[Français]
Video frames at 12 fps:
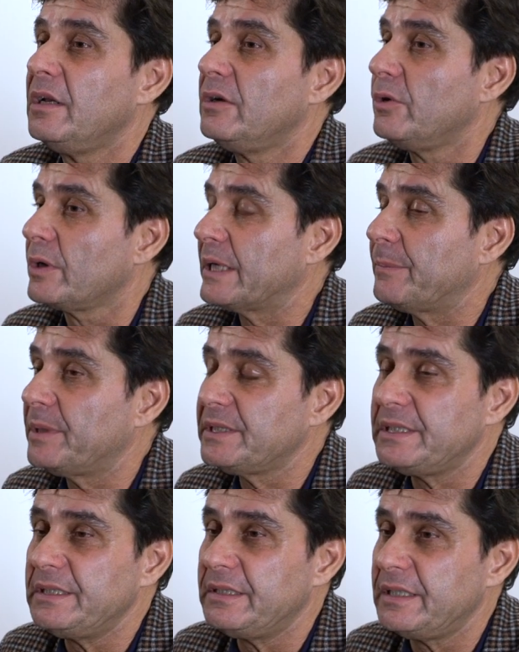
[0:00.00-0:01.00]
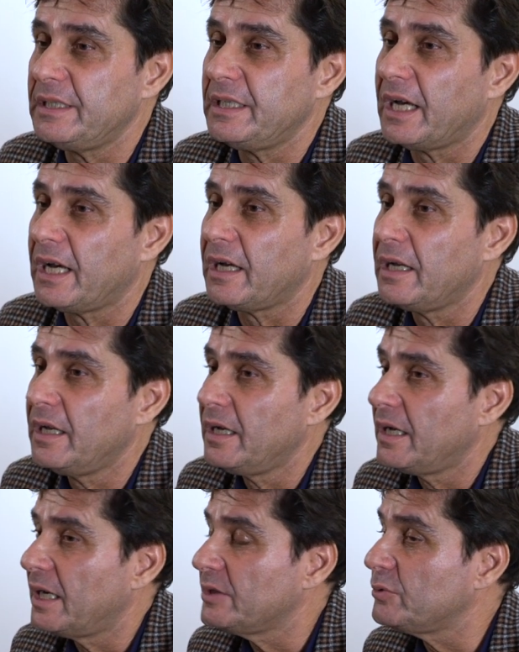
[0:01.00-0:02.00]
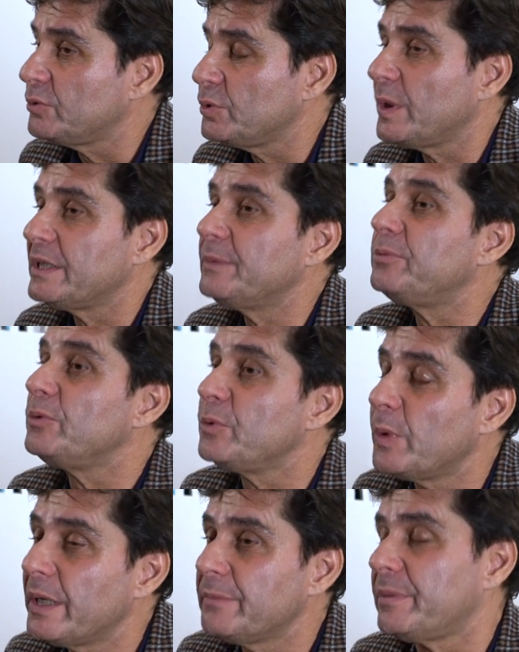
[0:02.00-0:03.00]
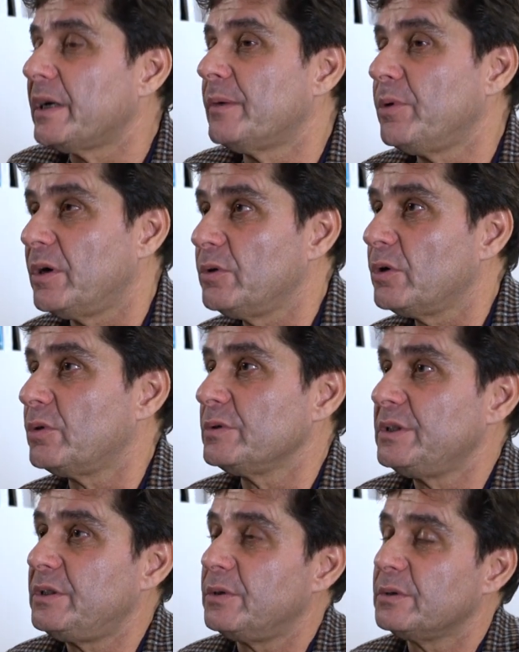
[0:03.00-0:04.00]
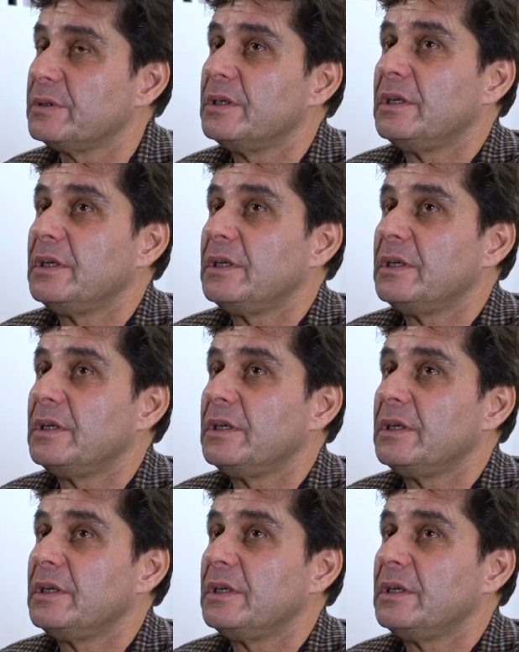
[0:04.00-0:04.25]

leur capacité à, à toujours aller plus loin par rapport à leurs conditions.